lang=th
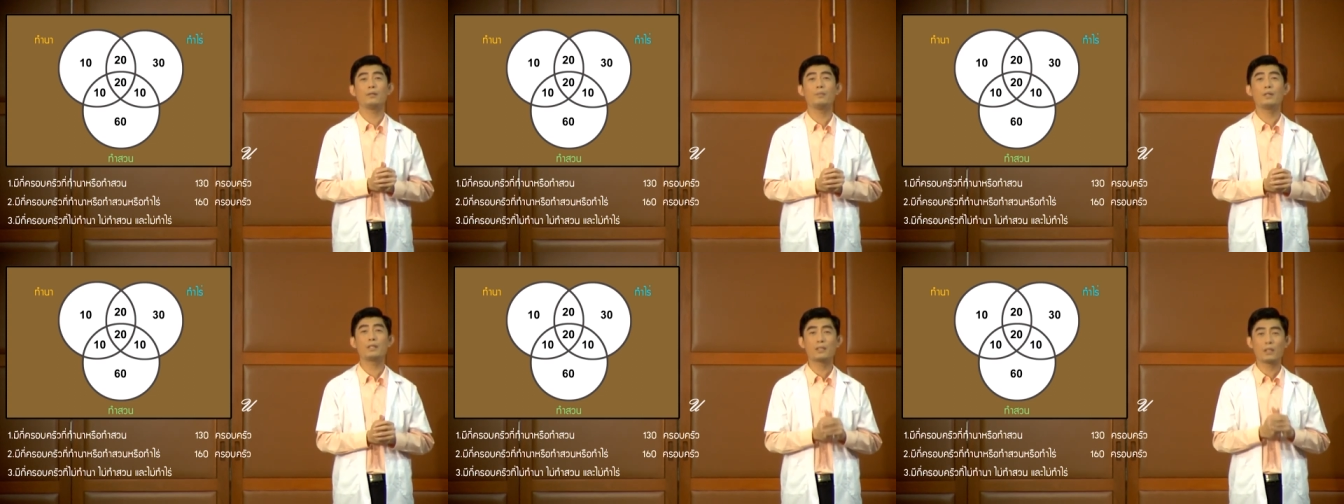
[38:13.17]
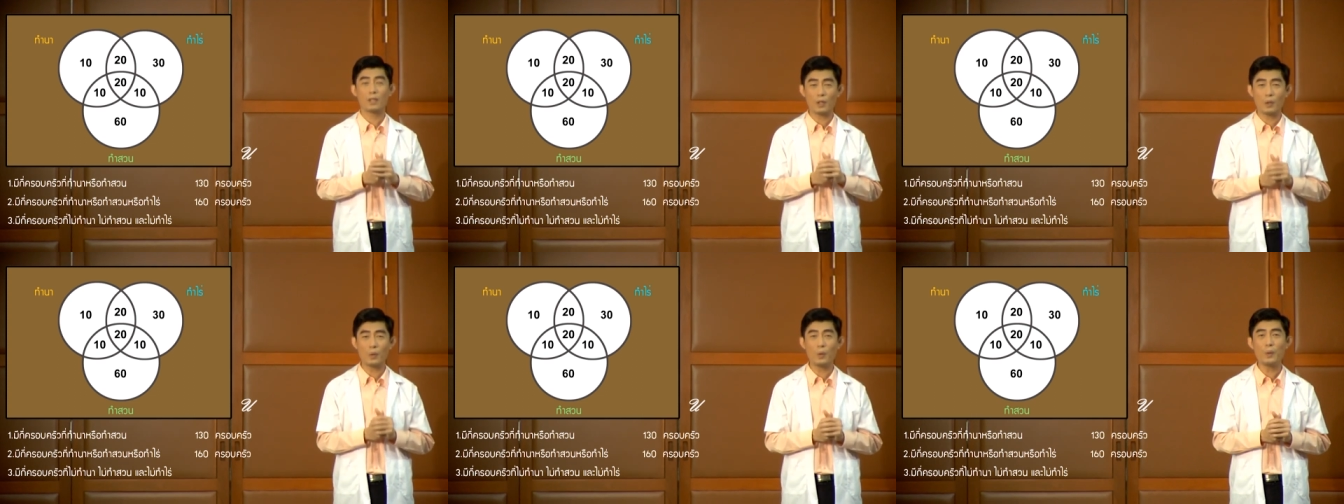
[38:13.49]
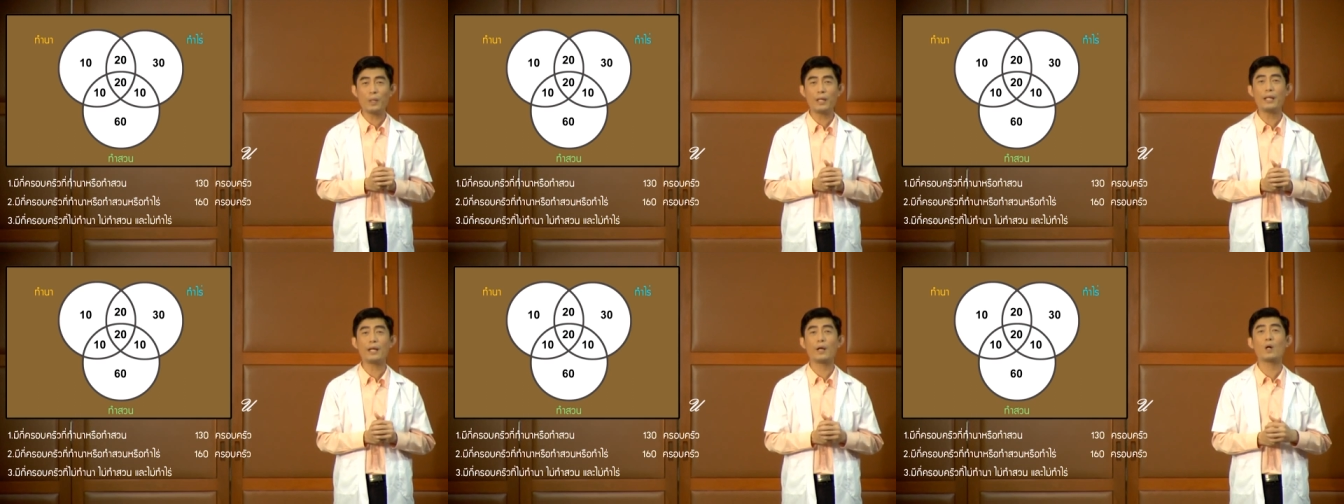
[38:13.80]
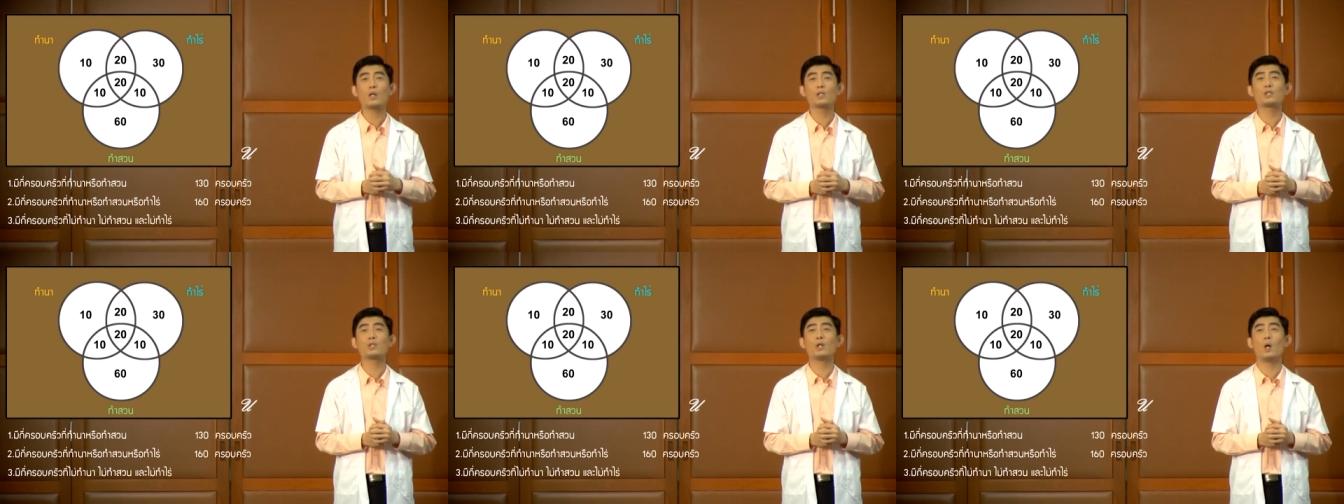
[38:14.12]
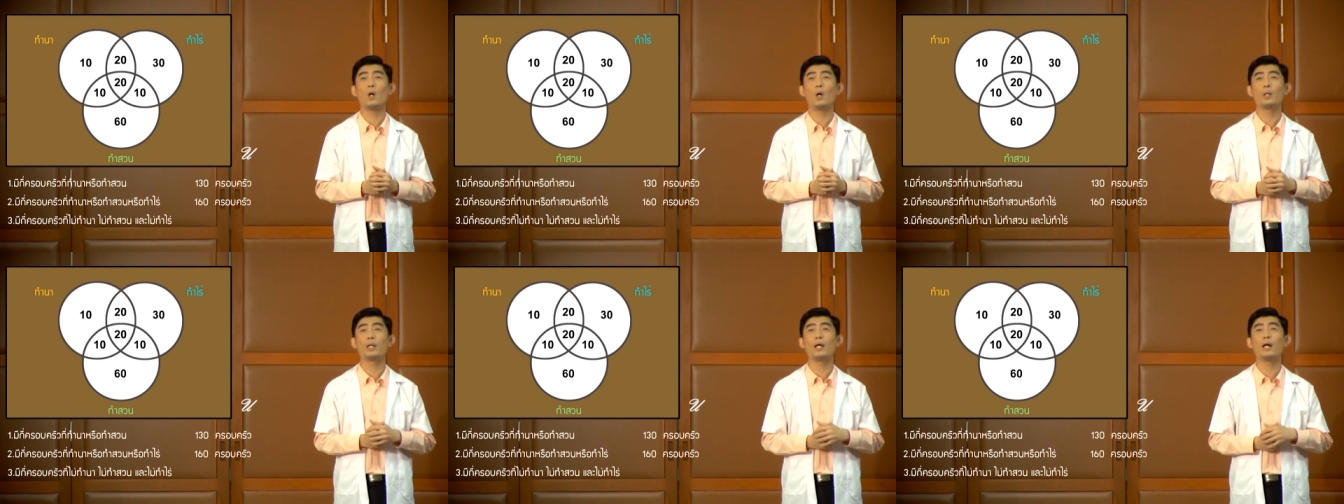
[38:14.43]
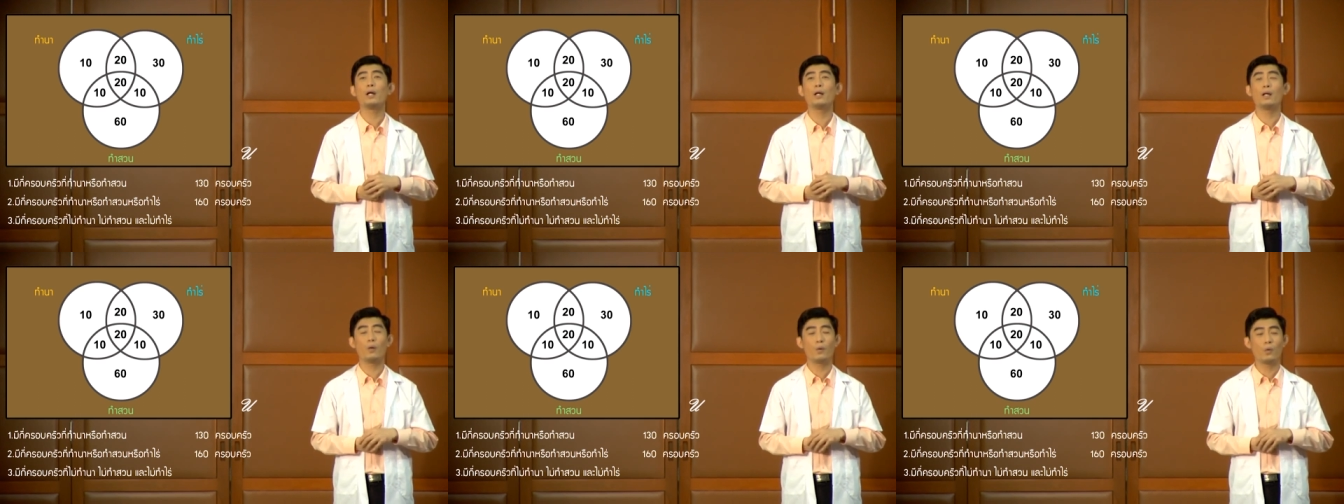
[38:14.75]
เมื่อสักครู่นี้ในข้อ2
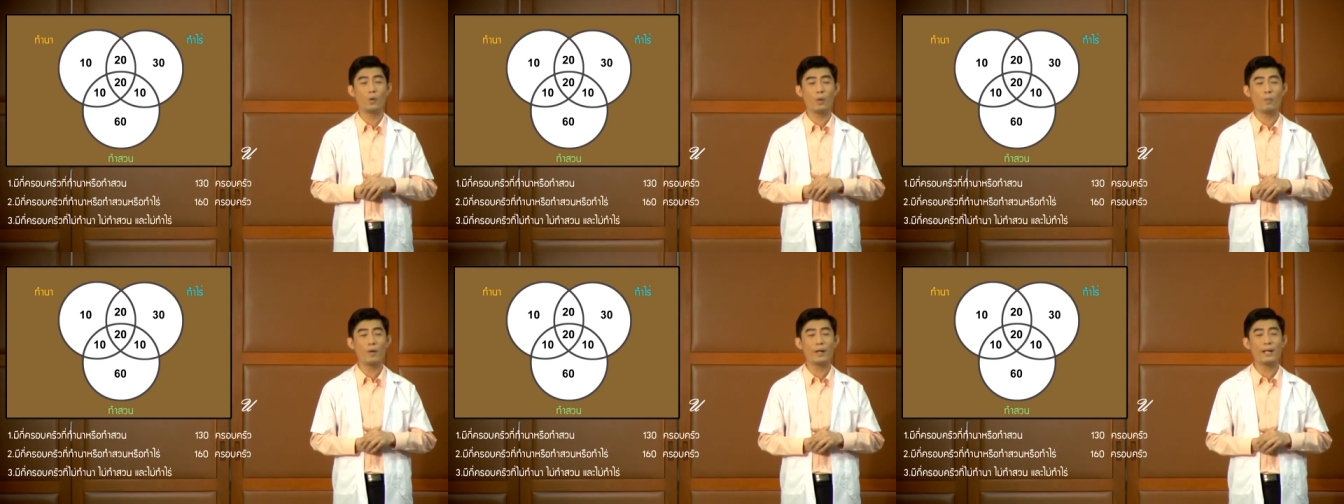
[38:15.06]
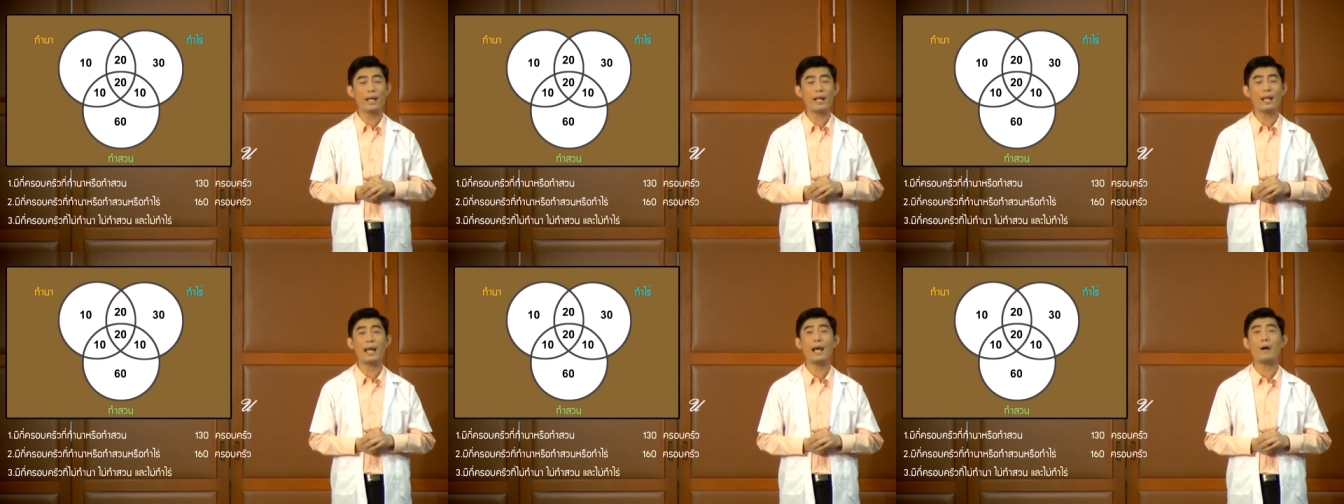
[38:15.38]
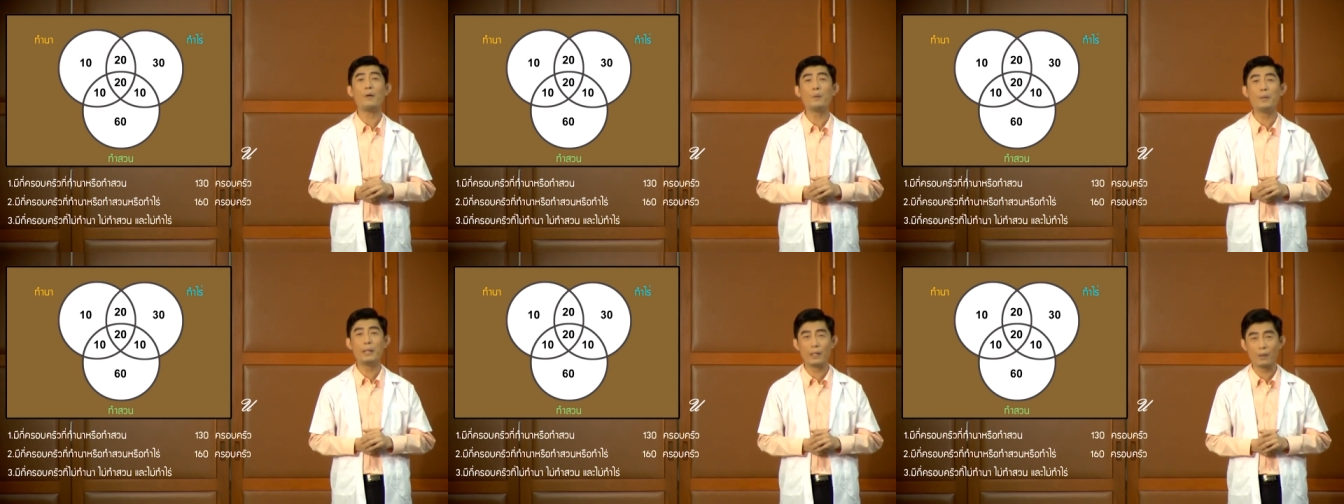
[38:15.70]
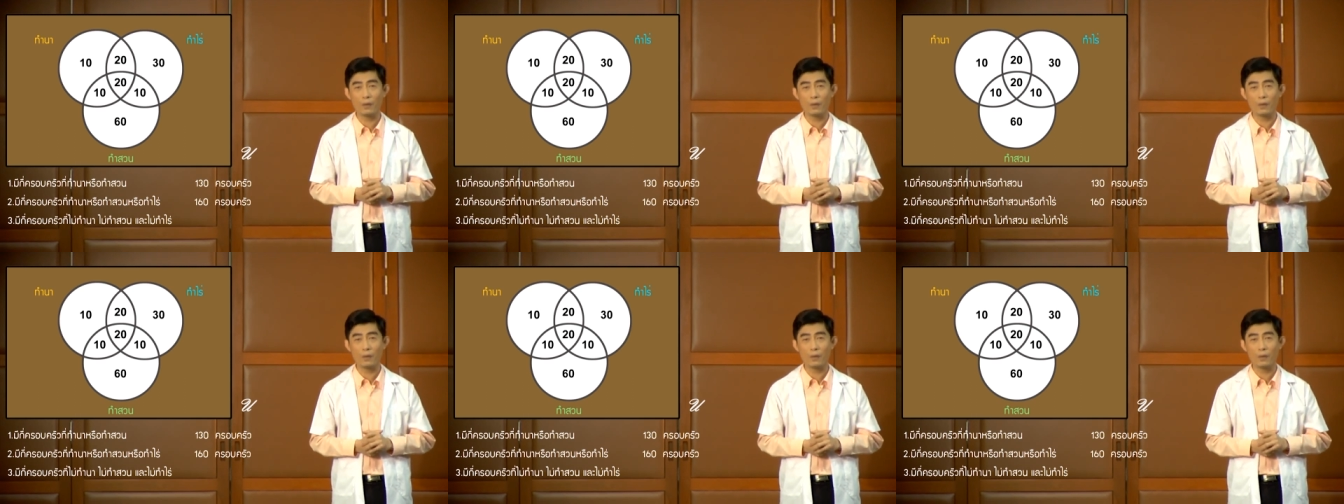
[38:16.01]
เนี่ยเรารวมไว้ได้แล้ว